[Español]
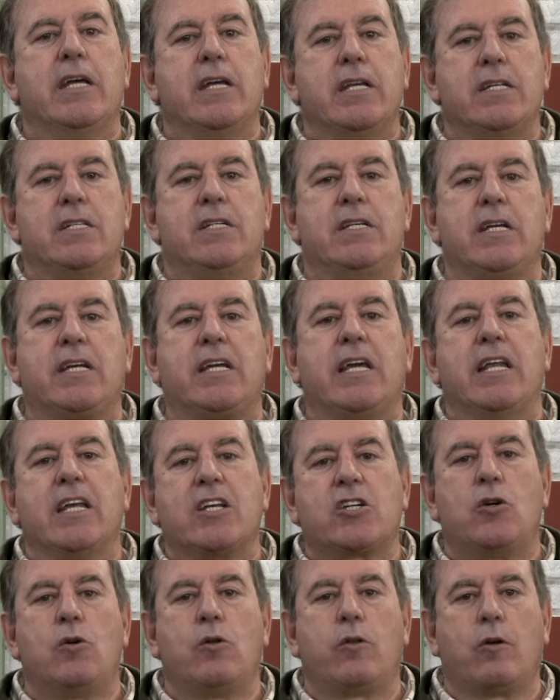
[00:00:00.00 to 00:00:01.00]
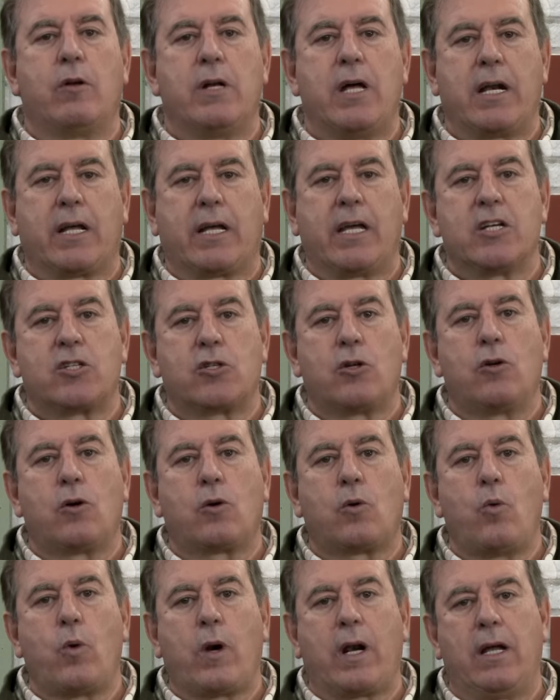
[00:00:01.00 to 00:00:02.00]
Si quieres solucionar que esto no
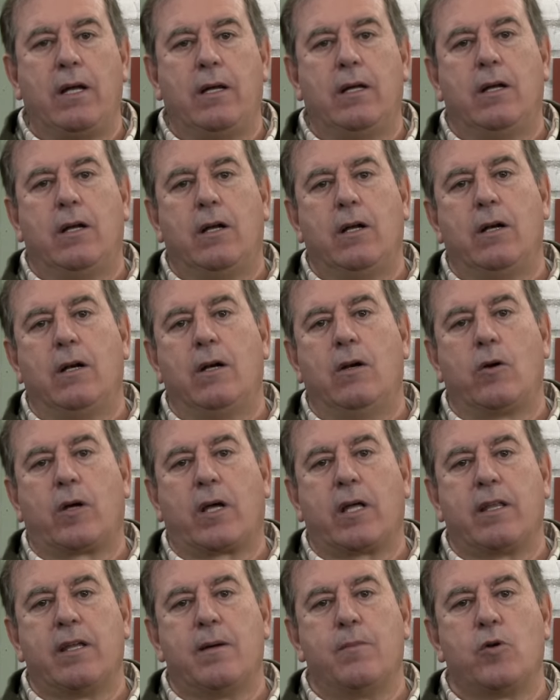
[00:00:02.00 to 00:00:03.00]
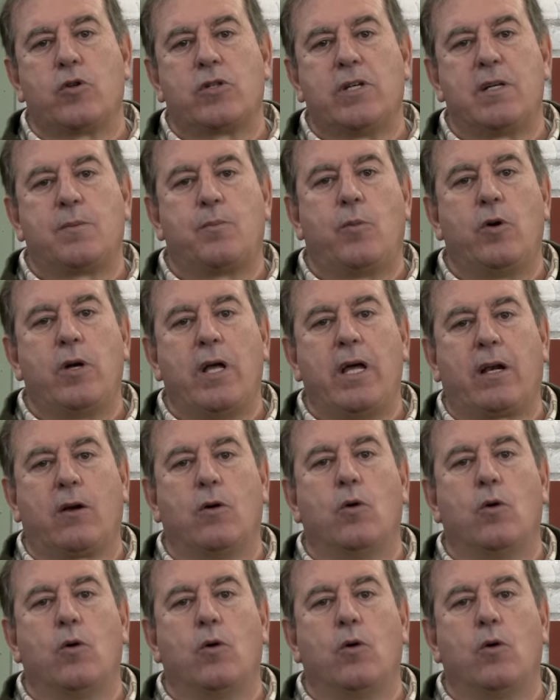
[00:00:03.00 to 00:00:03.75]
ocurra, lo que hacemos es poner